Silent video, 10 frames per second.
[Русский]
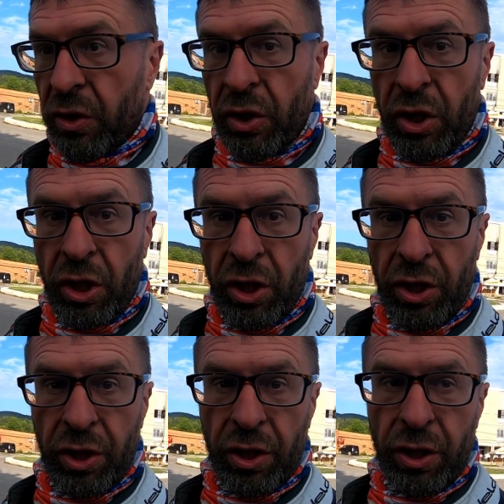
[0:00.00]

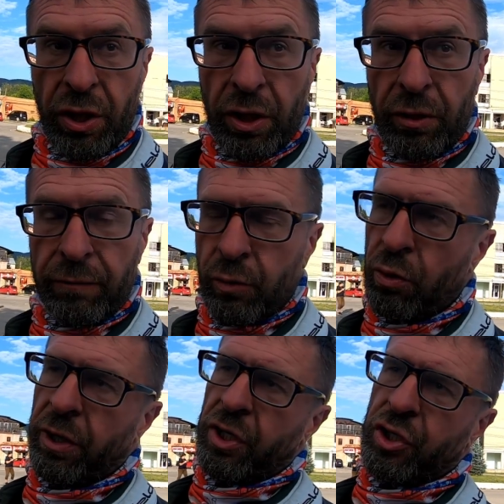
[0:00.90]
И
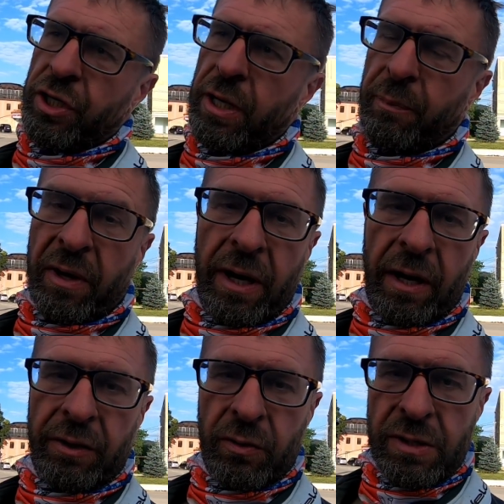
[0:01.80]
вдруг решили, пока я
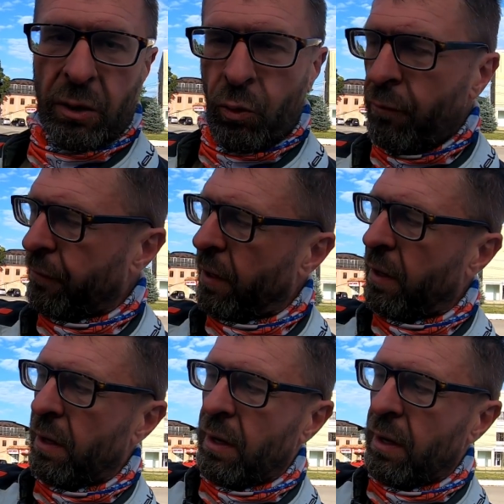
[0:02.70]
ходил за кофе,